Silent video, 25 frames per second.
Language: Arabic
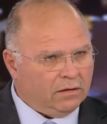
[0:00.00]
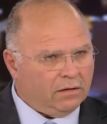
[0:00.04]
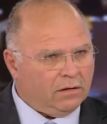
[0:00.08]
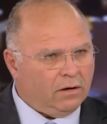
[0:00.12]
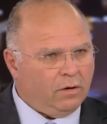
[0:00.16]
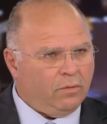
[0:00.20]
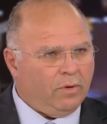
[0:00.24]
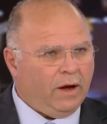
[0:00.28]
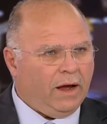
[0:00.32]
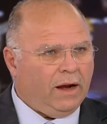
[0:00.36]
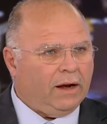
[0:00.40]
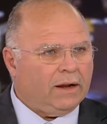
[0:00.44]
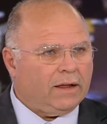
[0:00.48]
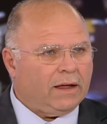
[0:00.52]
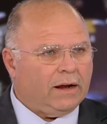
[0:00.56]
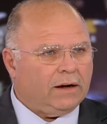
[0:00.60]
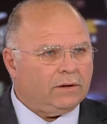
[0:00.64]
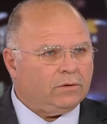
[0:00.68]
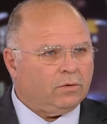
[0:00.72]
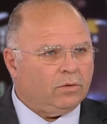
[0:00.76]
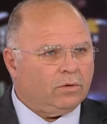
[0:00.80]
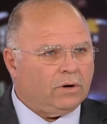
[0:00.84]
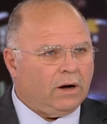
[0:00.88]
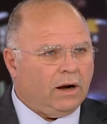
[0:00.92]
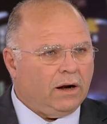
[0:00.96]
الواحد
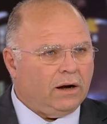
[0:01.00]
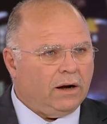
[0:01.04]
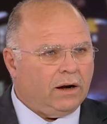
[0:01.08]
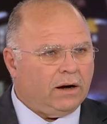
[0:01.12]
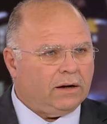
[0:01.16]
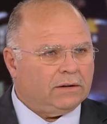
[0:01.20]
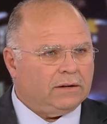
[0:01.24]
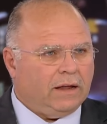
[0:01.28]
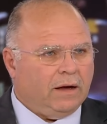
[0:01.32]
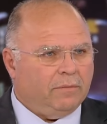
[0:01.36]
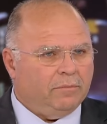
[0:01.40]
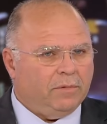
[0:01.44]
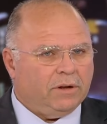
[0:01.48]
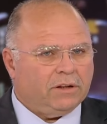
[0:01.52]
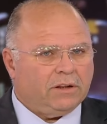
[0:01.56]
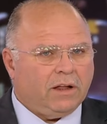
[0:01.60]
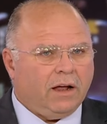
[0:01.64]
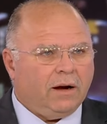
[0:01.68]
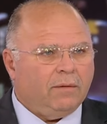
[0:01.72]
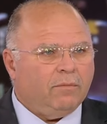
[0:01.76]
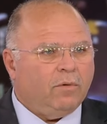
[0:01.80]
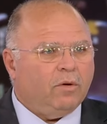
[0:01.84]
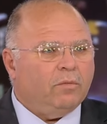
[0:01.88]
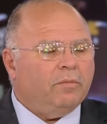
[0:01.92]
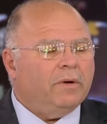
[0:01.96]
كرتون على الارض عم
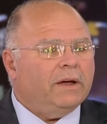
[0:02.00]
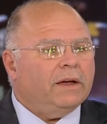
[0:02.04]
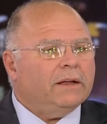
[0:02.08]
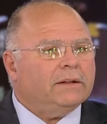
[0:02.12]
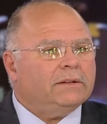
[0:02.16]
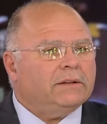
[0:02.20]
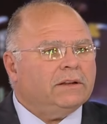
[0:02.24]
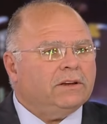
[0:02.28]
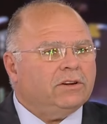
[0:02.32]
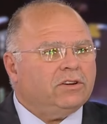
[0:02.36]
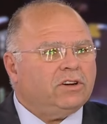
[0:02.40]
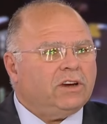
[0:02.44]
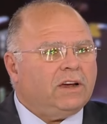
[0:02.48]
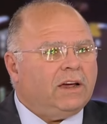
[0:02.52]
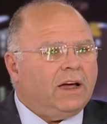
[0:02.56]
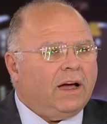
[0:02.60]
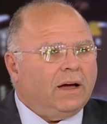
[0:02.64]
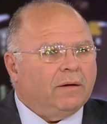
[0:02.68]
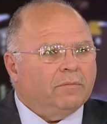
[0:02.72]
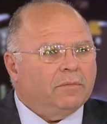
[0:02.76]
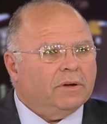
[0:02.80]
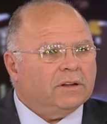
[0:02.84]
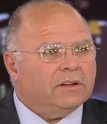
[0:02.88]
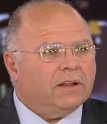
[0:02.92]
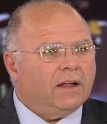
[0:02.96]
بيطالبوا باتجاه
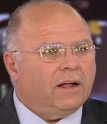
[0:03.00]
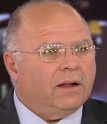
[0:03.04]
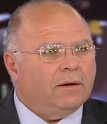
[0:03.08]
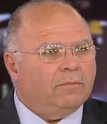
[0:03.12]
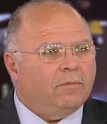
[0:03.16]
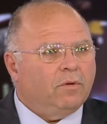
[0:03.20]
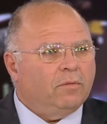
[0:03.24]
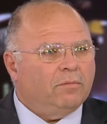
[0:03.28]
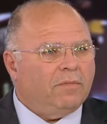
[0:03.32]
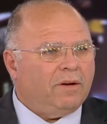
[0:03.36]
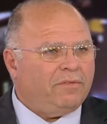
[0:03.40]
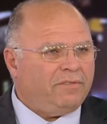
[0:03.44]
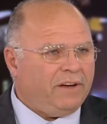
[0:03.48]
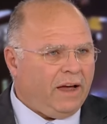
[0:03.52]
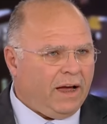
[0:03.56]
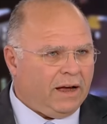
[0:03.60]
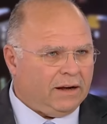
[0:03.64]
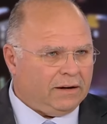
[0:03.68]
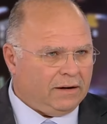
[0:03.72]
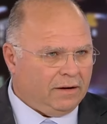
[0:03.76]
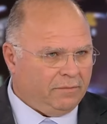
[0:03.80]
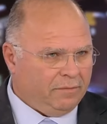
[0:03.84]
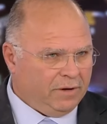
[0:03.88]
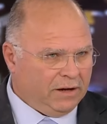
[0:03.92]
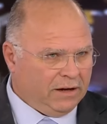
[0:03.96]
عم بيطالبوا ما في
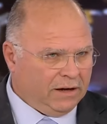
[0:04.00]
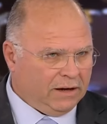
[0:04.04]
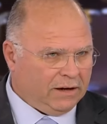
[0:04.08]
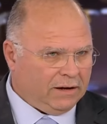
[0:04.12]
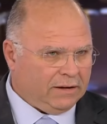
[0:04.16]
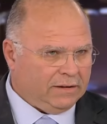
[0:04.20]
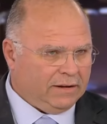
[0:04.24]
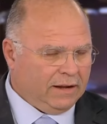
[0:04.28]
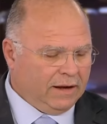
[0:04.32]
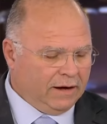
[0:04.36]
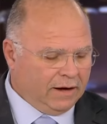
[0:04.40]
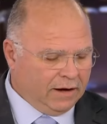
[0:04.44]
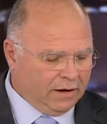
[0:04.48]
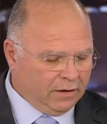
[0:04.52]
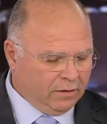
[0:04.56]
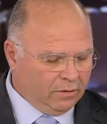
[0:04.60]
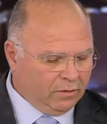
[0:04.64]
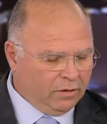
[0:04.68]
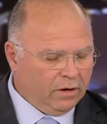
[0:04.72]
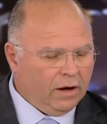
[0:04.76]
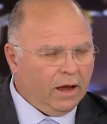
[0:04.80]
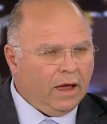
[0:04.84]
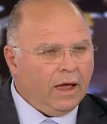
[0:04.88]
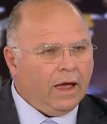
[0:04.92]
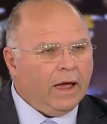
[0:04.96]
حدا مين يرد عليهم
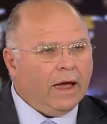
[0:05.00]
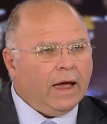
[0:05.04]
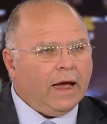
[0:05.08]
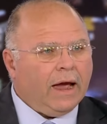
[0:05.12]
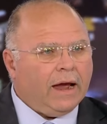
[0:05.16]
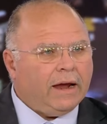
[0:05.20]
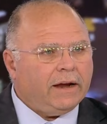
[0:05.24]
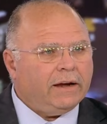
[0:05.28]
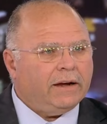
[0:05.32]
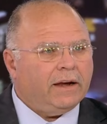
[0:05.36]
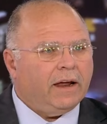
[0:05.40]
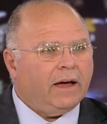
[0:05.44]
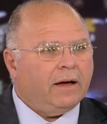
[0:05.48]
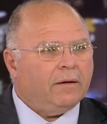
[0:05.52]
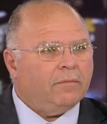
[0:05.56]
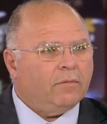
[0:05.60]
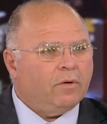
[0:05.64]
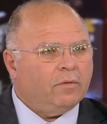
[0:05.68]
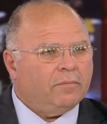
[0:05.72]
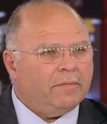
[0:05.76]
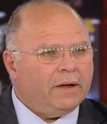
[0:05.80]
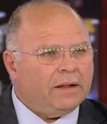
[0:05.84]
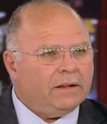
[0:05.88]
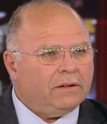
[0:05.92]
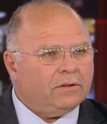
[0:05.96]
هيدا
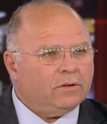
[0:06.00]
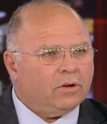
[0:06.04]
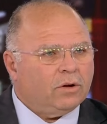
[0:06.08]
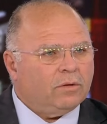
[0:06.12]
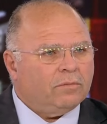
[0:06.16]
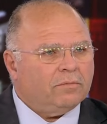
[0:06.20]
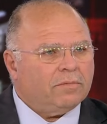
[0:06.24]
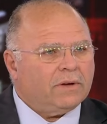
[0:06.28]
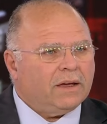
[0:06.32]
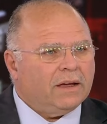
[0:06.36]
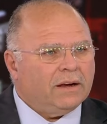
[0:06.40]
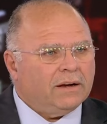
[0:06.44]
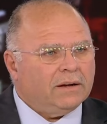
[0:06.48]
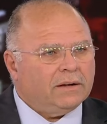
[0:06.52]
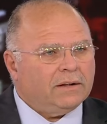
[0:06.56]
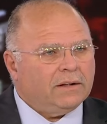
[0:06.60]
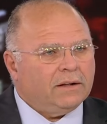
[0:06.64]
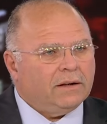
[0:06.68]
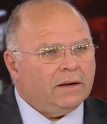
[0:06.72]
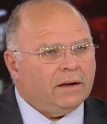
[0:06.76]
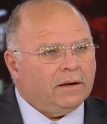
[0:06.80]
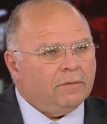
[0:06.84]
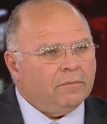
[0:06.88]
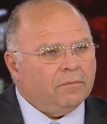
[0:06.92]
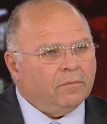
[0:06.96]
مومنتوم كان
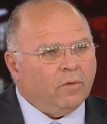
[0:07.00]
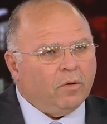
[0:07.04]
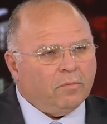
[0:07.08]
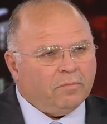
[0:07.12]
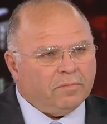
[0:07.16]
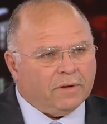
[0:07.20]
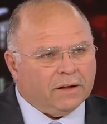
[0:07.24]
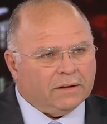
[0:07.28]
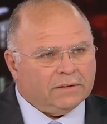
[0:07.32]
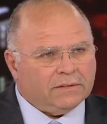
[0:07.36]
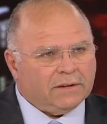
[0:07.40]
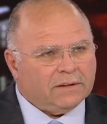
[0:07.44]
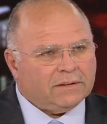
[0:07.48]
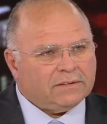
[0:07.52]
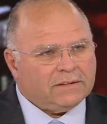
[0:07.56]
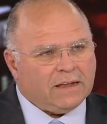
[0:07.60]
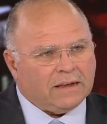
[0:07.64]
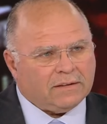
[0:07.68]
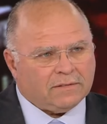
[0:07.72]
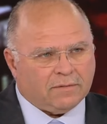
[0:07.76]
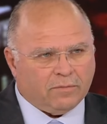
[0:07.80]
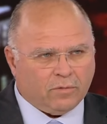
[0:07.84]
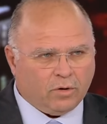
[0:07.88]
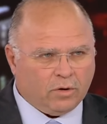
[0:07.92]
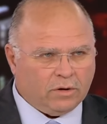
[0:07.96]
ممكن
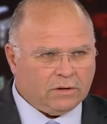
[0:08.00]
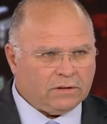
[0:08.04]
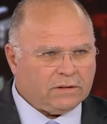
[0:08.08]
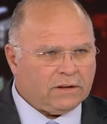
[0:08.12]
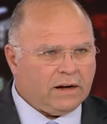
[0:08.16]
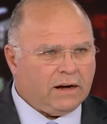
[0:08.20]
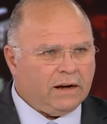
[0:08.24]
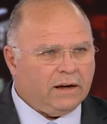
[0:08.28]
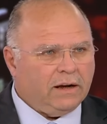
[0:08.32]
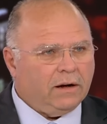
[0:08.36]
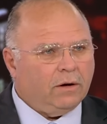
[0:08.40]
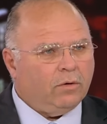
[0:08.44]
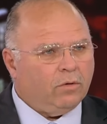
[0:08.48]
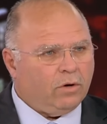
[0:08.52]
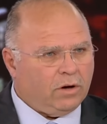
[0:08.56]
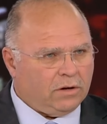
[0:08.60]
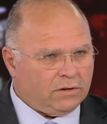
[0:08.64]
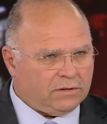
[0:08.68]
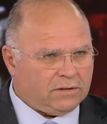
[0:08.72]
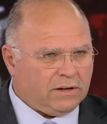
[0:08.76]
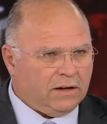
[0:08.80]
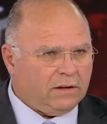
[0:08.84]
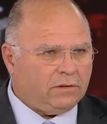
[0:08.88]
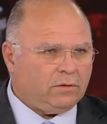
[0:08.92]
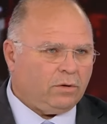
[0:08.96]
تستثمره اسرائيل
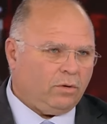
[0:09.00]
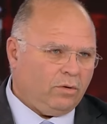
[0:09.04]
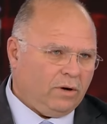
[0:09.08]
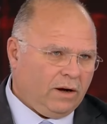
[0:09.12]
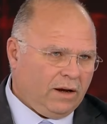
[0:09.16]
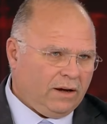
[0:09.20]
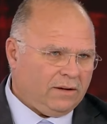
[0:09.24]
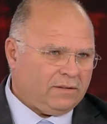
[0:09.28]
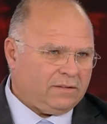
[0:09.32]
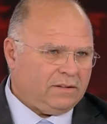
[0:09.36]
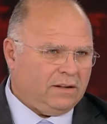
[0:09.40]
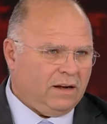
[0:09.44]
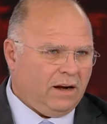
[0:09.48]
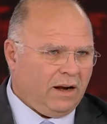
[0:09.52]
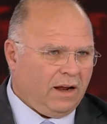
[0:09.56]
وخسرته لحسن